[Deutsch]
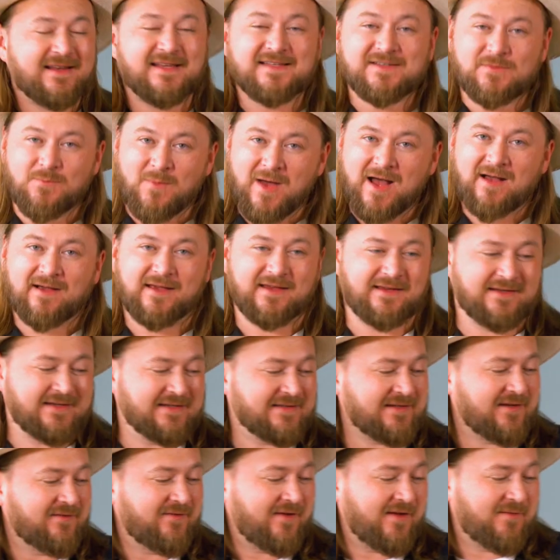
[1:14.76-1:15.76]
Das mag ich,
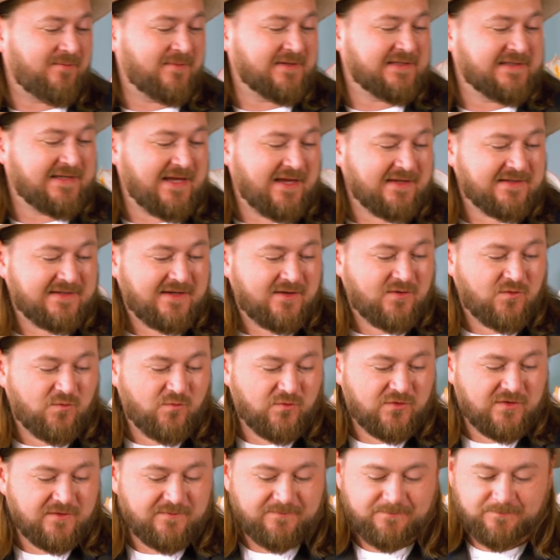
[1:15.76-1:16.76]
das gefällt mir sehr, sehr
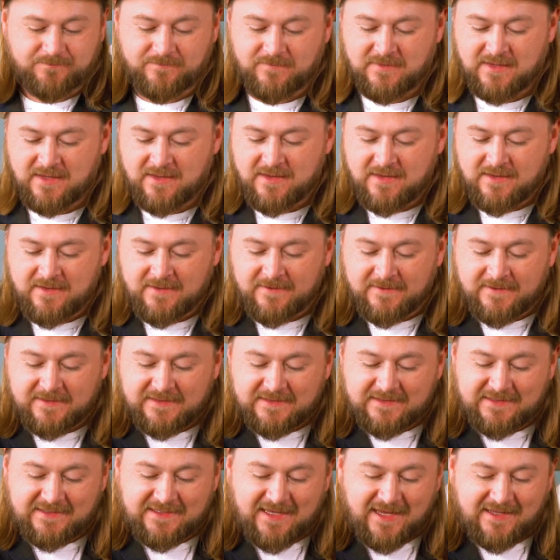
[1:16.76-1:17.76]
gut.
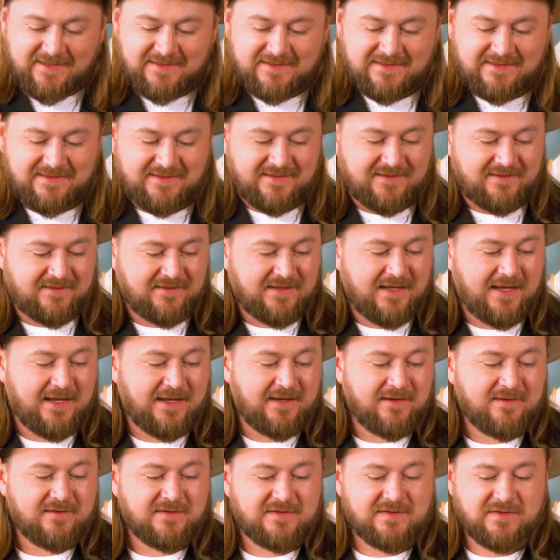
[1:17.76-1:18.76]
Jetzt
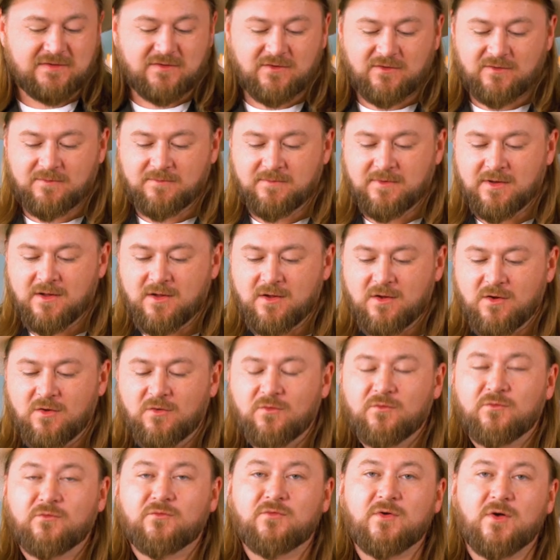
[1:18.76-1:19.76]
hin zum
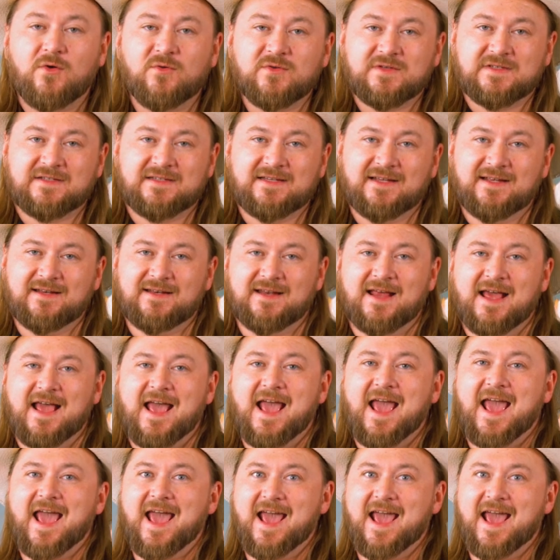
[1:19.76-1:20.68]
Roasted